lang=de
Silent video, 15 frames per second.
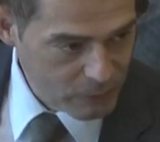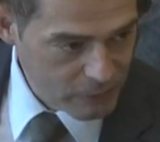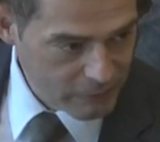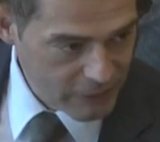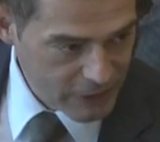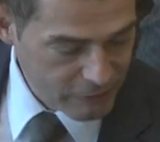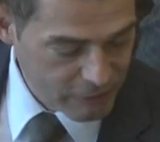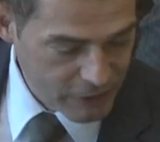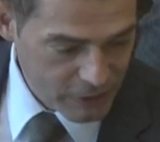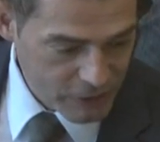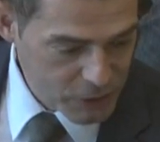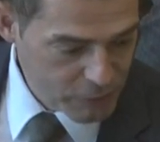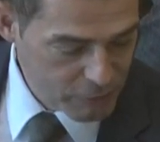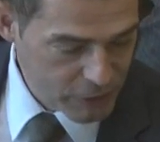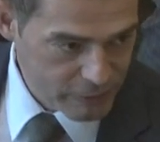Die Thüringer
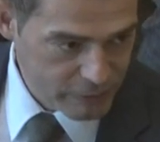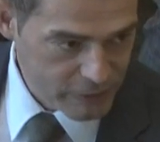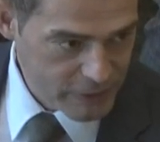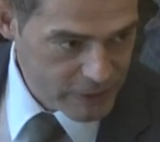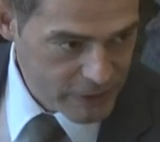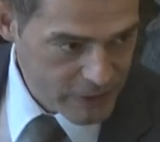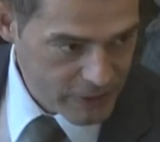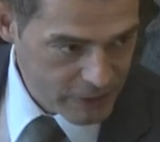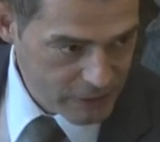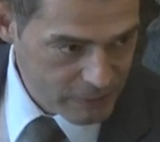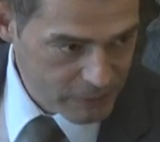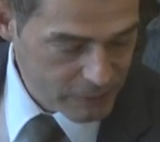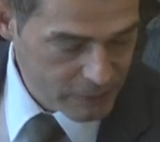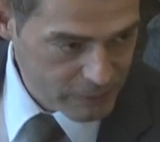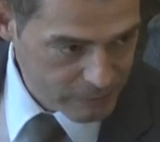Christdemokraten um ihren
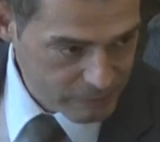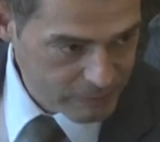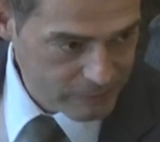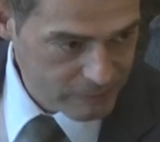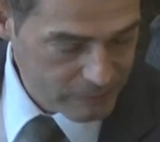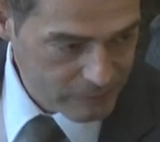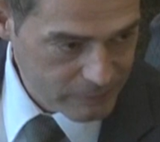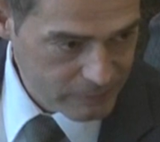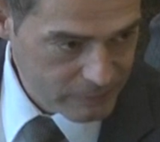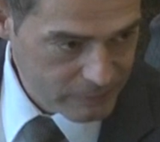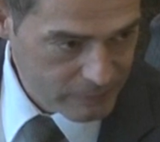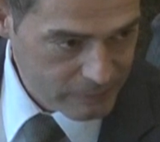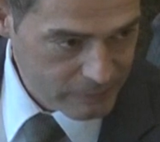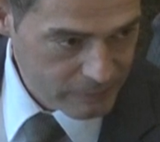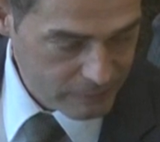Vorsitzenden Mike
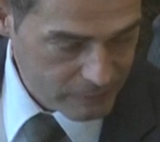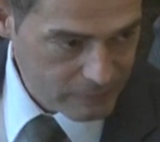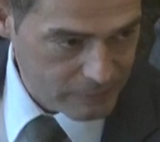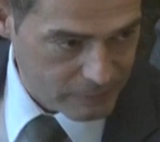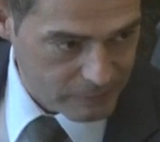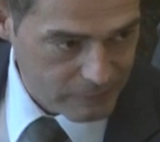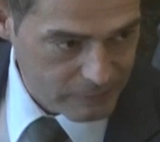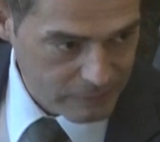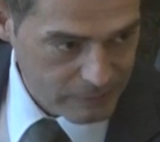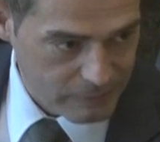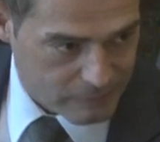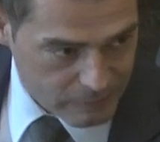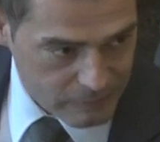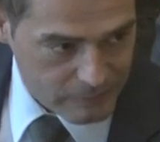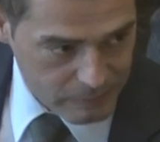Moring wollen
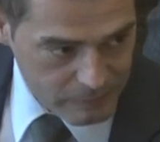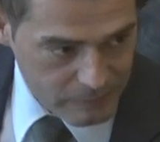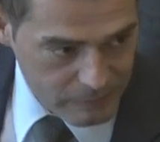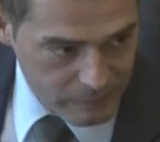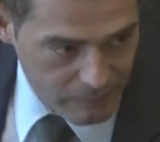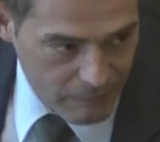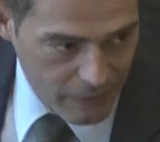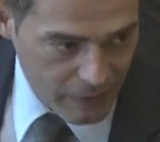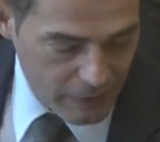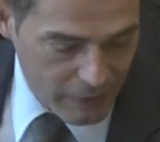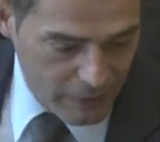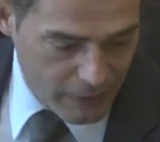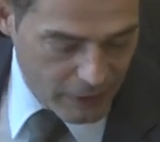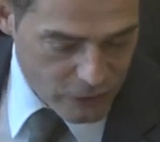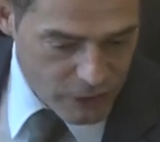nun erst einmal
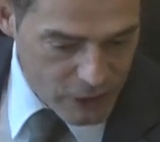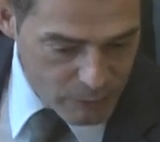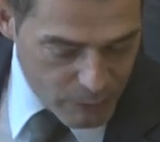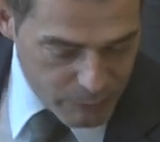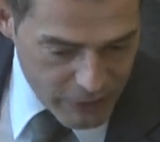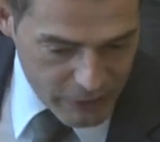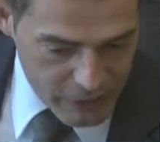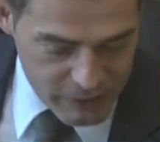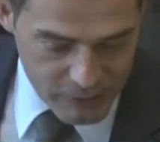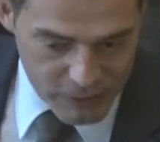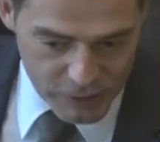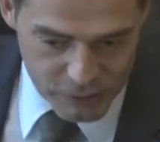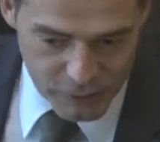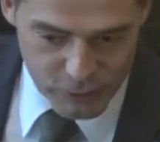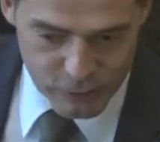nach anderen Wegen aus